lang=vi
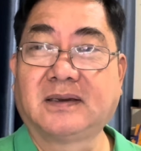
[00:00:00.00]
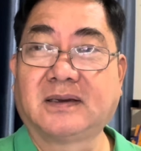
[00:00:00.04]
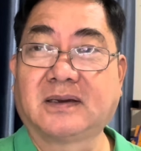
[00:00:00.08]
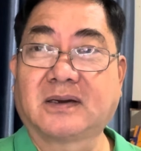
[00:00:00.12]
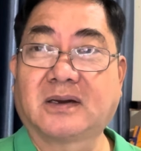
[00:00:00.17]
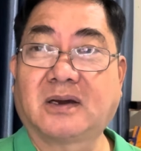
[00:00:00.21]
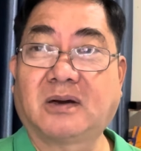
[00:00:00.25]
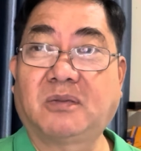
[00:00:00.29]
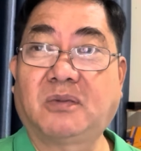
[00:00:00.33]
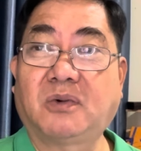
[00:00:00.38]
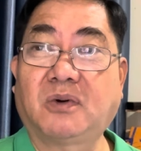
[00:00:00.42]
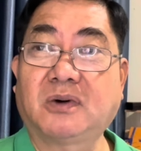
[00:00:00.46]

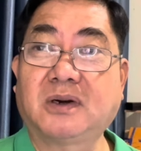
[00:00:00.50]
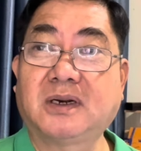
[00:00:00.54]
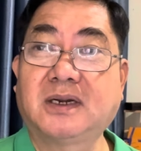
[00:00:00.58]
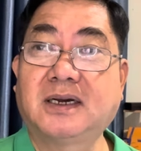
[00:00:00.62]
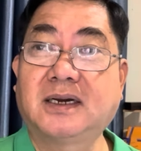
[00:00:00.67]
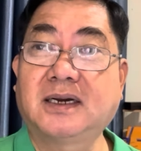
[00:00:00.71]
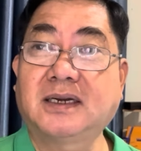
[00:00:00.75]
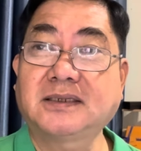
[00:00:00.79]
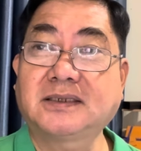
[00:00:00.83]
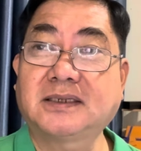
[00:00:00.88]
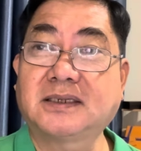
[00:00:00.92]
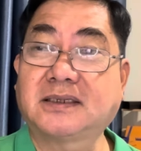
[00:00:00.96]
Còn một
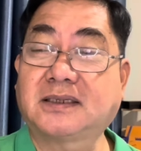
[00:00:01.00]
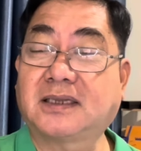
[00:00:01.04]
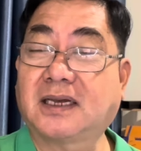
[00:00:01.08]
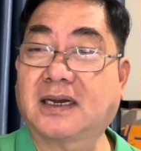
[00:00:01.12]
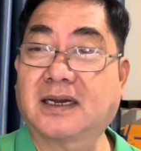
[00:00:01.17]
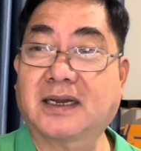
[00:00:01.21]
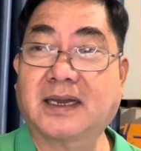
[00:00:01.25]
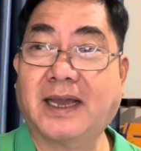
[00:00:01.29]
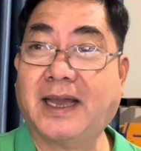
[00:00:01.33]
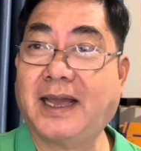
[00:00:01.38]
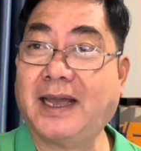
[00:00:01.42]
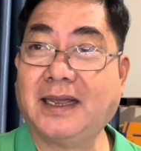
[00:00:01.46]
nửa sự thật
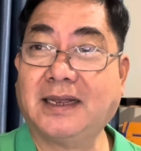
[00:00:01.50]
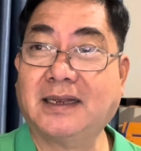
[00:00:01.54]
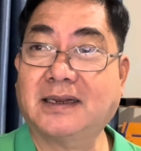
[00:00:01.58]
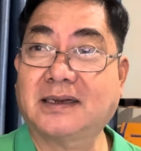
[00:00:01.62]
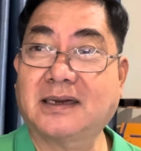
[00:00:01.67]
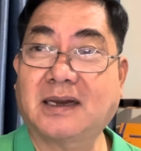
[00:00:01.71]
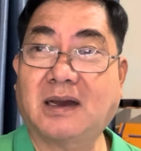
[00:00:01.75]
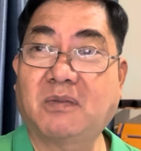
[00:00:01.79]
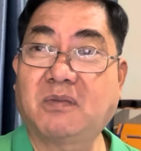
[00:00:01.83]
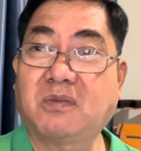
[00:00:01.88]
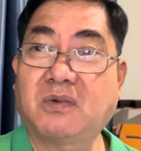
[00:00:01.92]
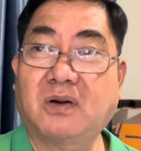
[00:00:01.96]
khác
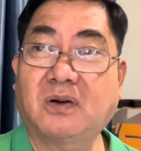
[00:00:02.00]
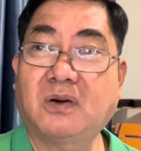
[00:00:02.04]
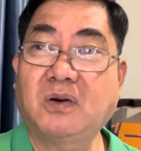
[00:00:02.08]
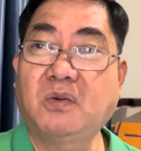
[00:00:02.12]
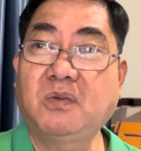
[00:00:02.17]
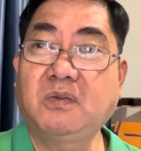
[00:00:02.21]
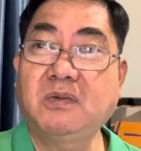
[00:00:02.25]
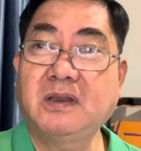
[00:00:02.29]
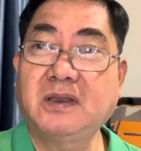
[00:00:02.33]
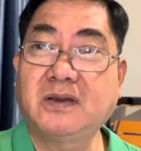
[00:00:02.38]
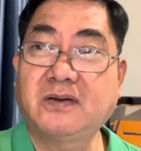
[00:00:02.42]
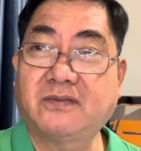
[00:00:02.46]
không có
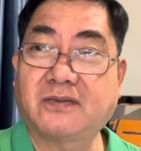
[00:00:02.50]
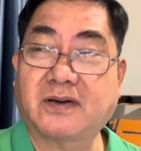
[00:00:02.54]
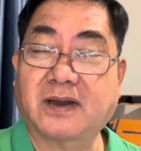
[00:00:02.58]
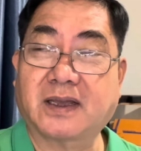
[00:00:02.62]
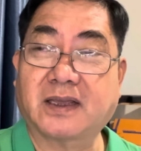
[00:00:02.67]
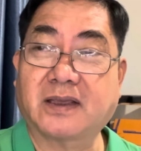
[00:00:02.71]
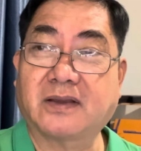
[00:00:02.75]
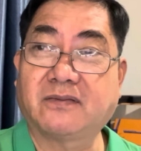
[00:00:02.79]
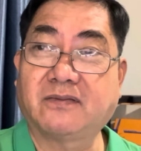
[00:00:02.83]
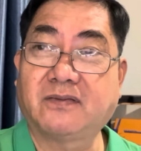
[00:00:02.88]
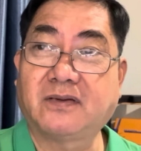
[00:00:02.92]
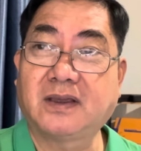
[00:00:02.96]
đúng như
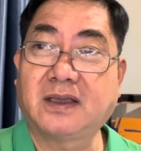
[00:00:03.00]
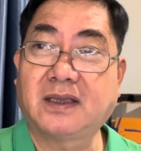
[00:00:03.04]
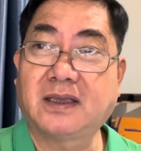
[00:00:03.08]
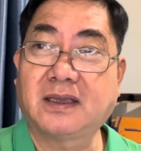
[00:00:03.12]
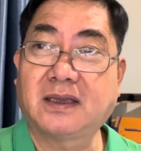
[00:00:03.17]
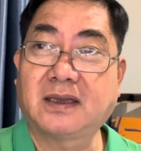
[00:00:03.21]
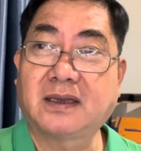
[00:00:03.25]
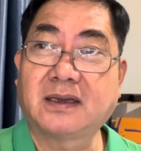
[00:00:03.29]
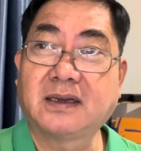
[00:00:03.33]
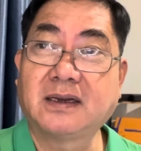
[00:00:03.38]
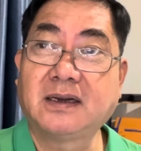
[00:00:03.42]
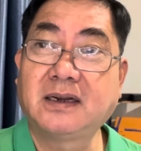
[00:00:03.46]
vậy
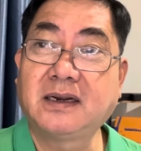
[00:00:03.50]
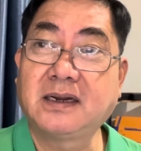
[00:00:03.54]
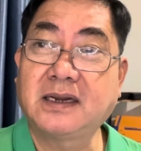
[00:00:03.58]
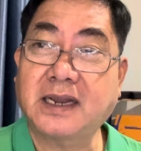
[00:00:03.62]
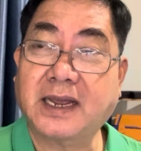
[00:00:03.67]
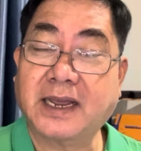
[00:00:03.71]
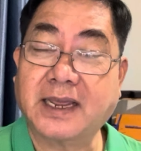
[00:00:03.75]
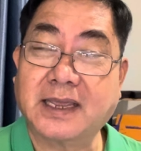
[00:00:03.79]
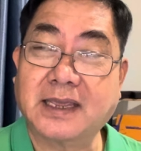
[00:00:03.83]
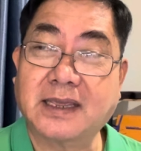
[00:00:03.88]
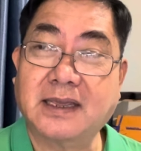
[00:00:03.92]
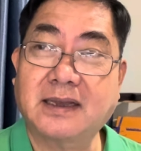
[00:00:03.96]
vì người
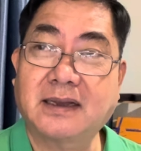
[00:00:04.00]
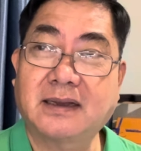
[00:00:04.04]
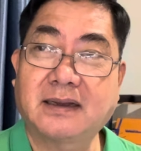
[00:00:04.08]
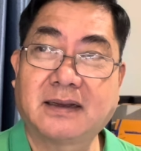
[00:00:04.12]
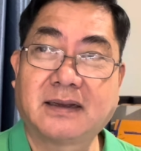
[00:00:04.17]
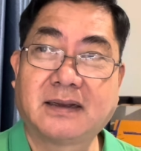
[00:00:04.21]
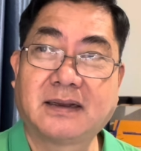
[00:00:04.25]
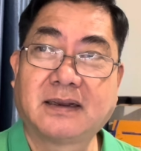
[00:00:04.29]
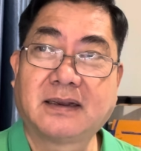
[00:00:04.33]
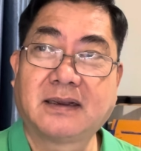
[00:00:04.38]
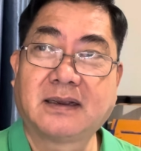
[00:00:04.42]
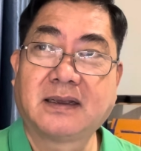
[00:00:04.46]
này á,
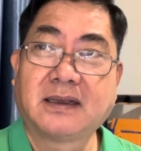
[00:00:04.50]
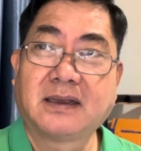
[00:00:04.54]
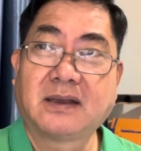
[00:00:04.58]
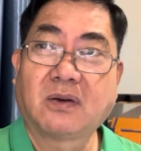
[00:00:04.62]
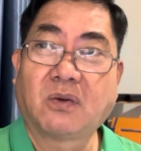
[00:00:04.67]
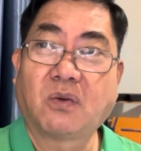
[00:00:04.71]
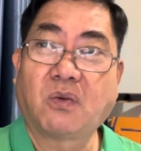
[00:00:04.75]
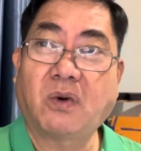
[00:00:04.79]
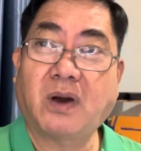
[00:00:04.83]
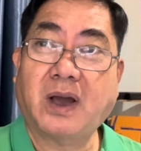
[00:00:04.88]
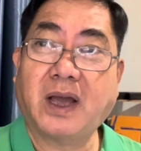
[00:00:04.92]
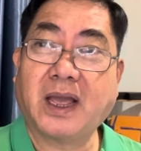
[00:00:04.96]

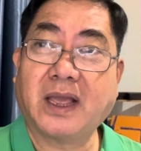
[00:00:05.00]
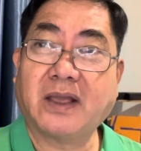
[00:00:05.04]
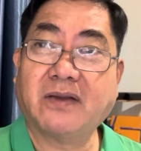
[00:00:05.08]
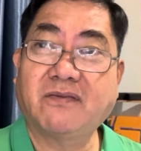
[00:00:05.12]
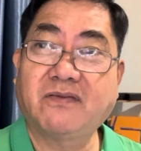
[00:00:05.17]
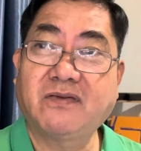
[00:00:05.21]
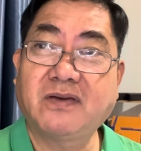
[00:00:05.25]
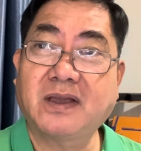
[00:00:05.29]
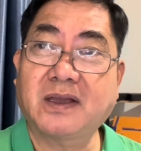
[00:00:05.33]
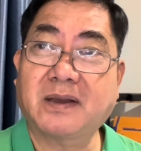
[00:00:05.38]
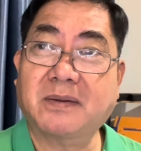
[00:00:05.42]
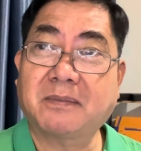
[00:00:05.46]
ngoài
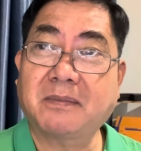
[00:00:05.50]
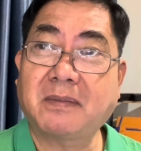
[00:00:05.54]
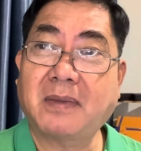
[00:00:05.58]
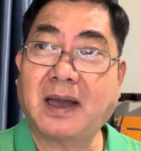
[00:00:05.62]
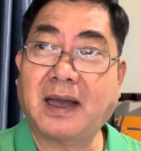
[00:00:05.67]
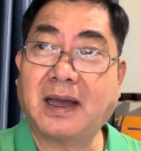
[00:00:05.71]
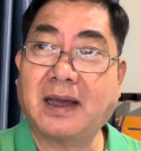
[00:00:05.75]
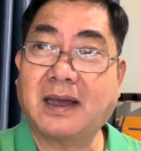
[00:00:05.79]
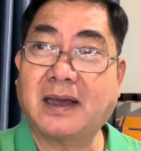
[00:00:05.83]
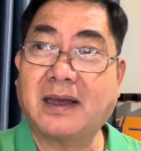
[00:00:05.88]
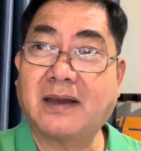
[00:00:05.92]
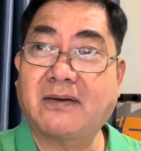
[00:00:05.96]
việc
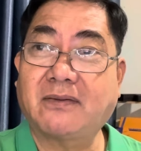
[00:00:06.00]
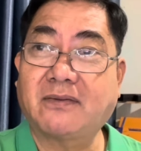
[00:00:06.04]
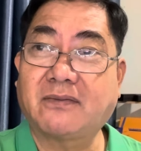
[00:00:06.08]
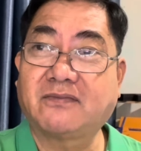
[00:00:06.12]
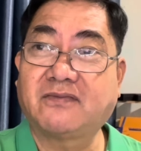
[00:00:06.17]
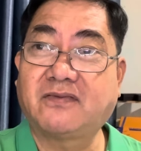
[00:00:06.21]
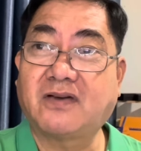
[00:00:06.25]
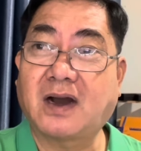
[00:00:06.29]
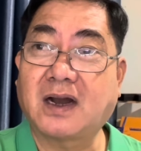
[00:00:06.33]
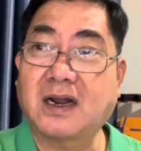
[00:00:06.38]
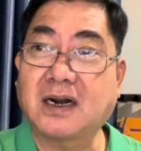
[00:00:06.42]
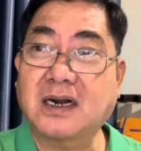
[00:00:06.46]
mà
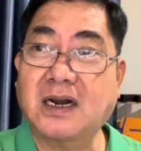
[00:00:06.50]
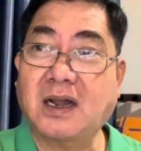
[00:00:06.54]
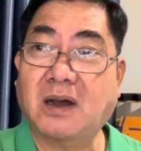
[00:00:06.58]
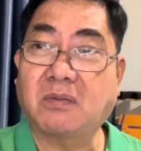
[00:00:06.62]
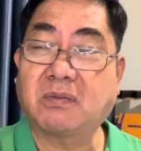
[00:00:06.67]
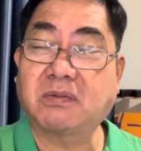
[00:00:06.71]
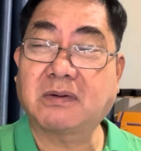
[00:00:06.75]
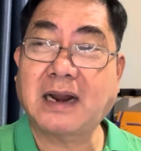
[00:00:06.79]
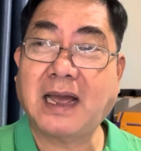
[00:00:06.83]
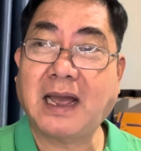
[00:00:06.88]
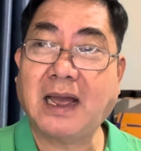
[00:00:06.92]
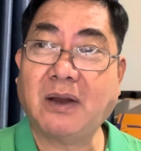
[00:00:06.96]
vận
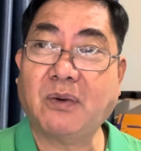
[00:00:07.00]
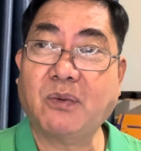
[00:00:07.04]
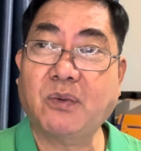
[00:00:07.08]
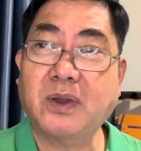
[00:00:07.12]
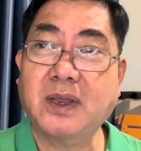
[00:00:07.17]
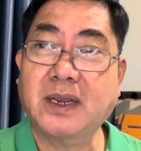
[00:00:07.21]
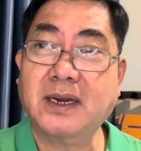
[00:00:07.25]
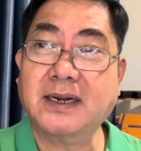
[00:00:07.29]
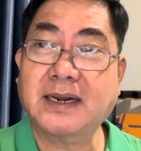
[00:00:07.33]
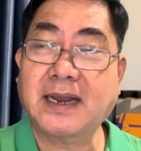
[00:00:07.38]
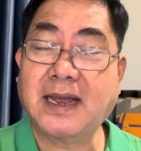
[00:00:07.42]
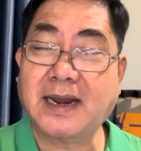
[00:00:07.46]
động đa
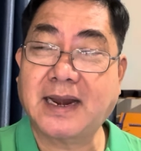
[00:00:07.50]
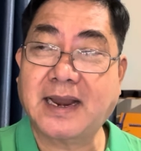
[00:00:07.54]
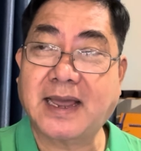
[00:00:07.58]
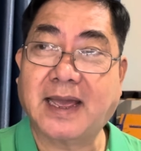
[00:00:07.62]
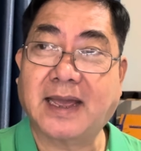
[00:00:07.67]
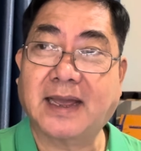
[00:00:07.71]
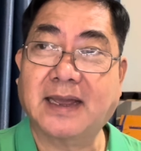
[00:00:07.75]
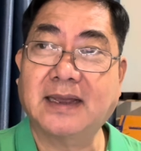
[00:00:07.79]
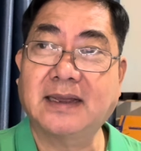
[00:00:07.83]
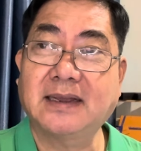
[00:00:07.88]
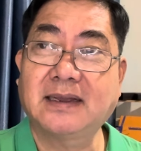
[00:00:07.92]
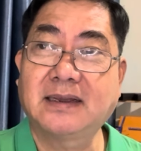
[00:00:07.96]
nguyên đa
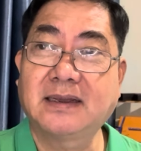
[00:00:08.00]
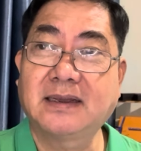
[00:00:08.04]
đảng